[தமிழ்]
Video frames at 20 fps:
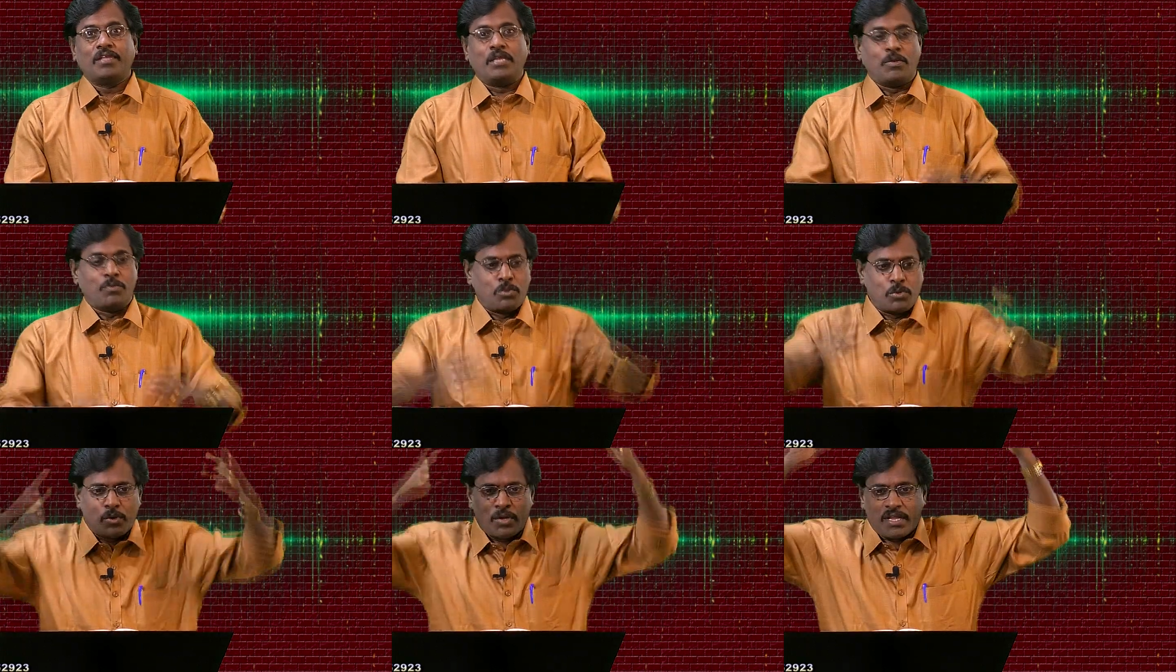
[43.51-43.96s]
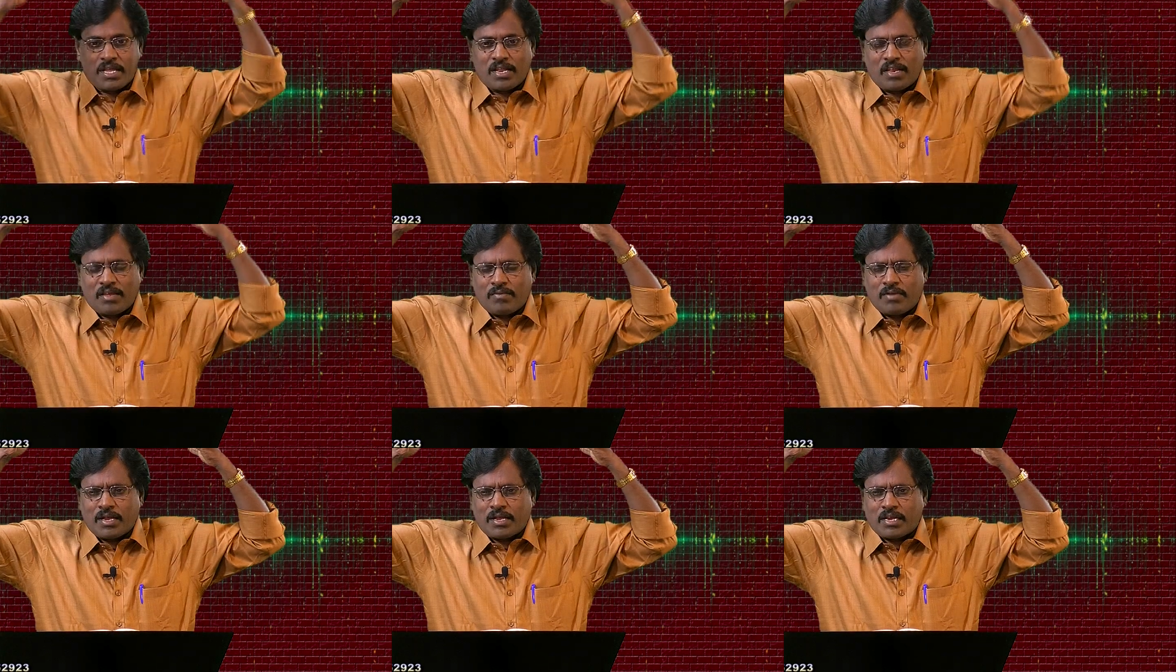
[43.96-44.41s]
எவ்வளோ
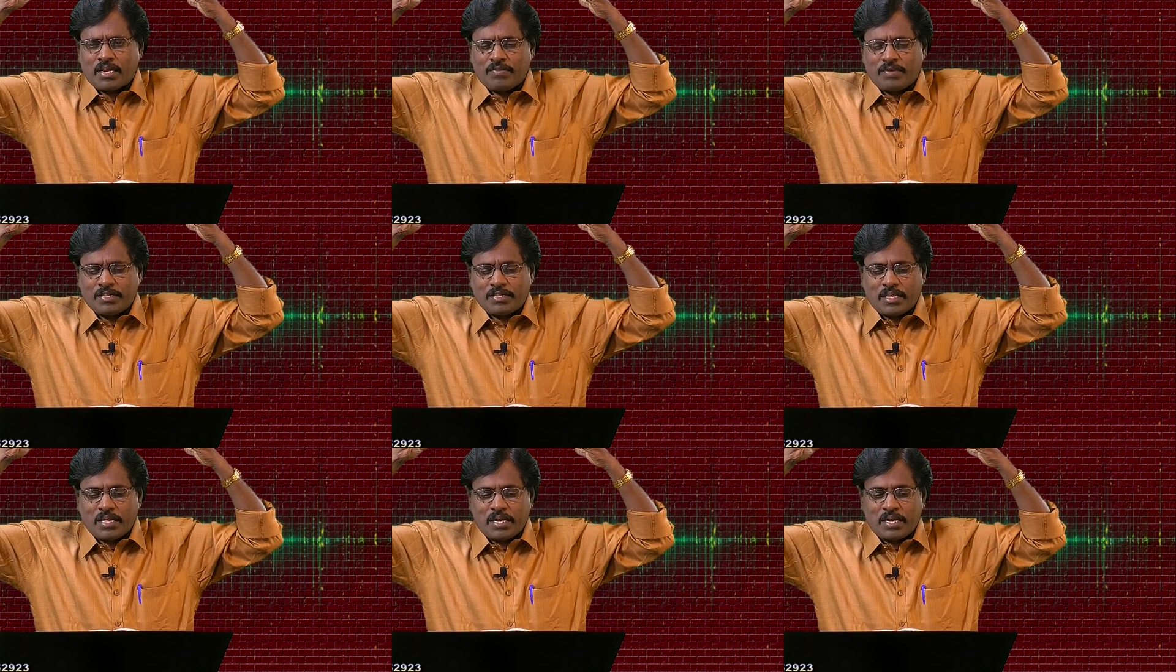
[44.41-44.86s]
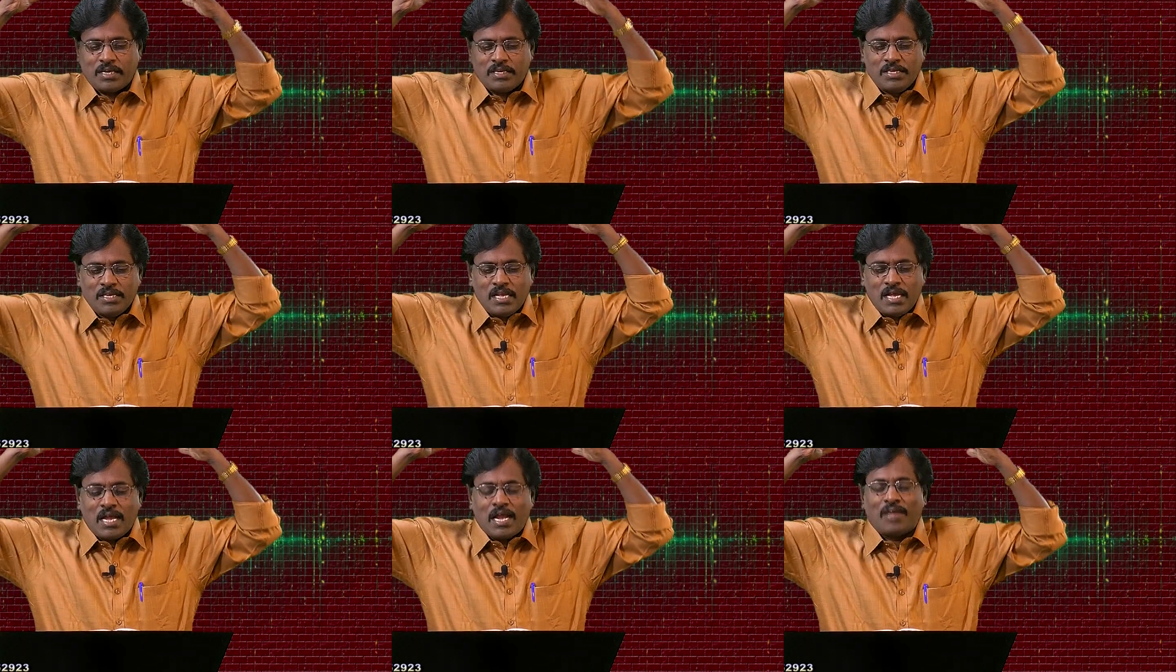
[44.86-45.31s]
இறைவாக்கில் வந்தார்கள்
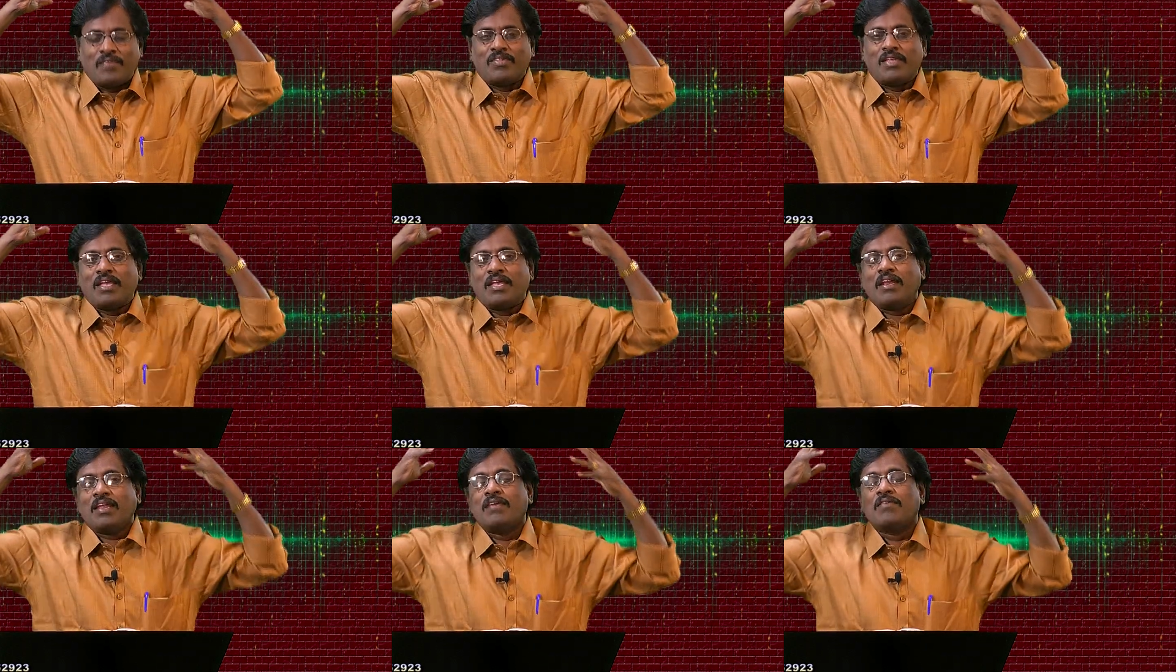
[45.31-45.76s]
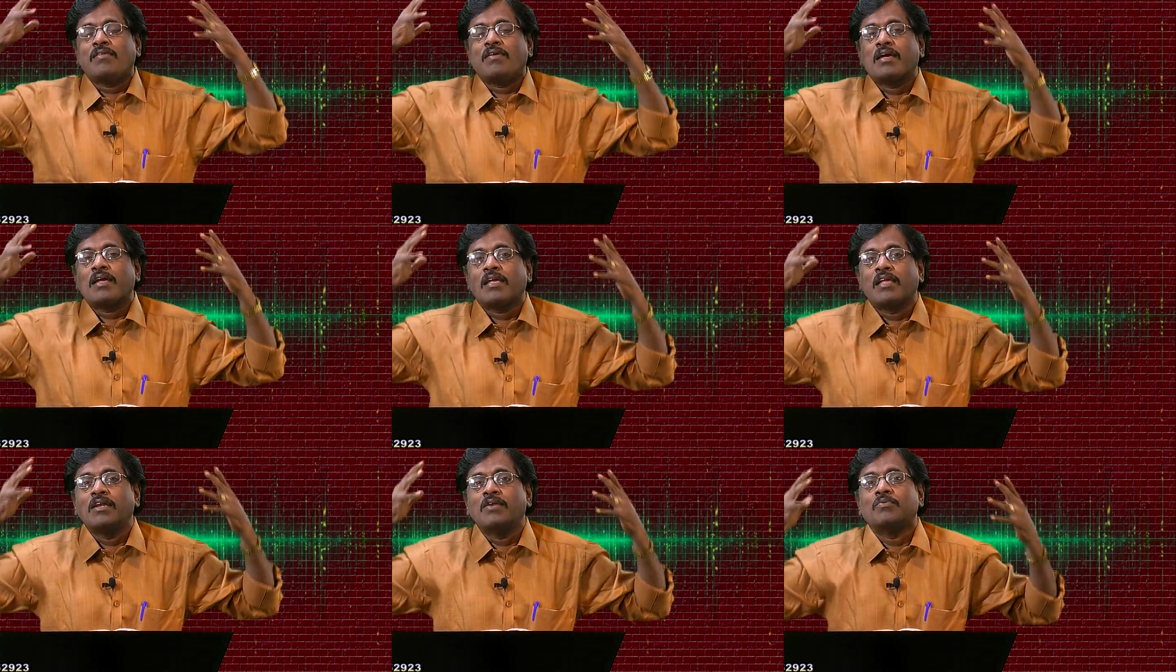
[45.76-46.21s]
அந்த
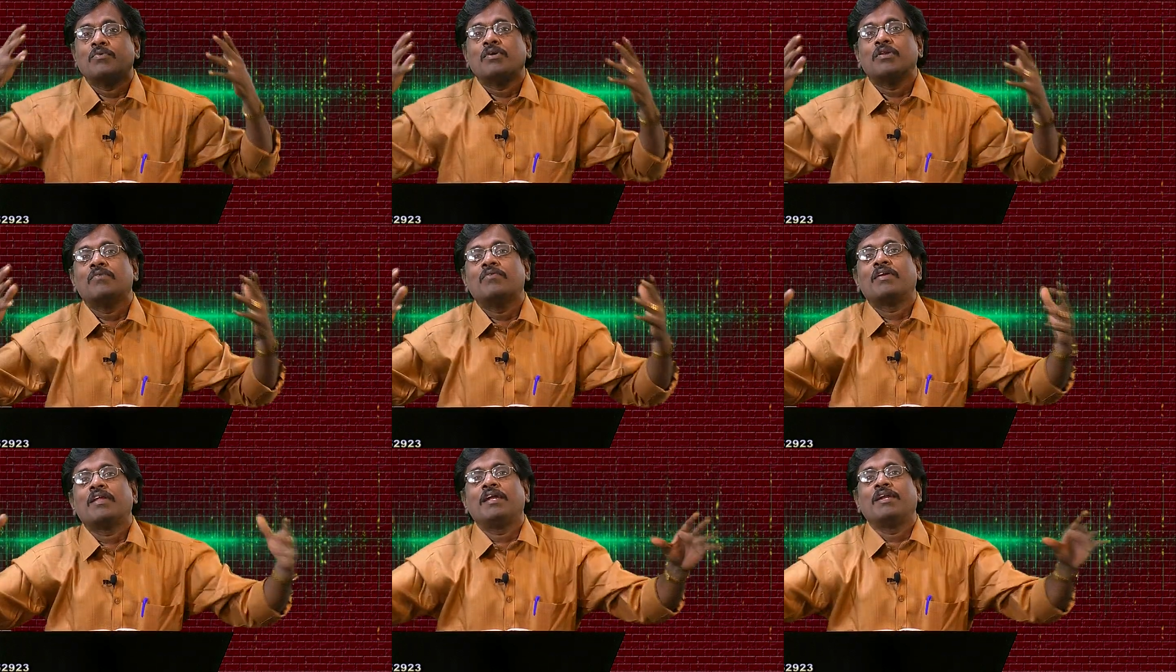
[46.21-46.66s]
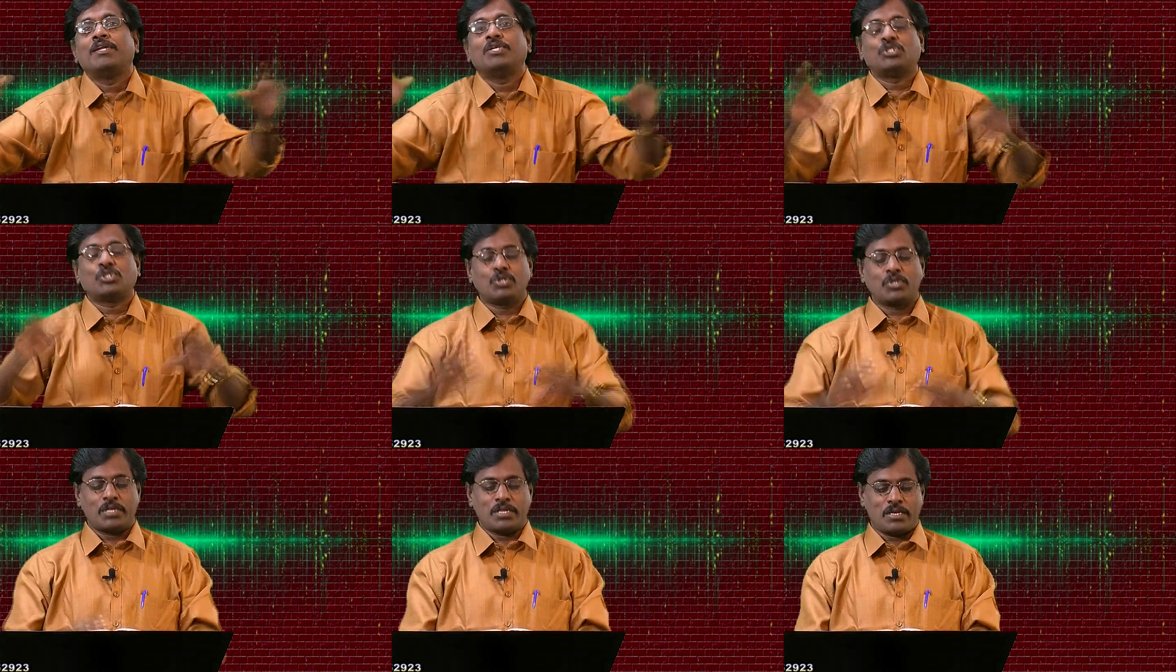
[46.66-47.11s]
இறைவாக்கில் ஒருவரே என்று
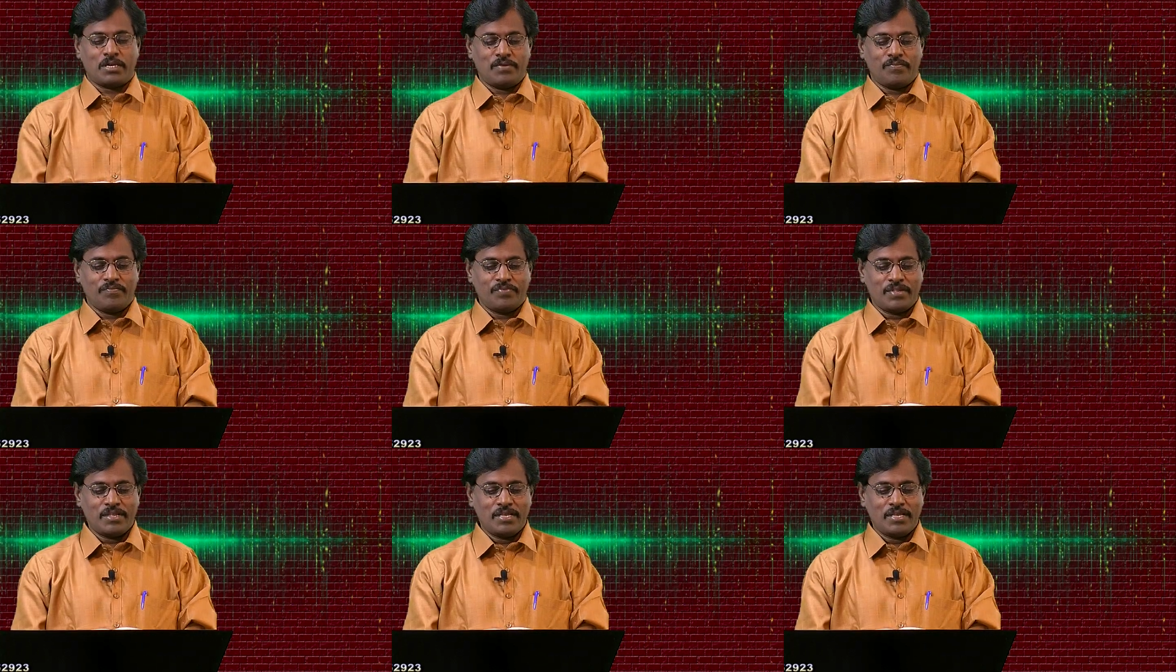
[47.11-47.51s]
சொன்னார்கள்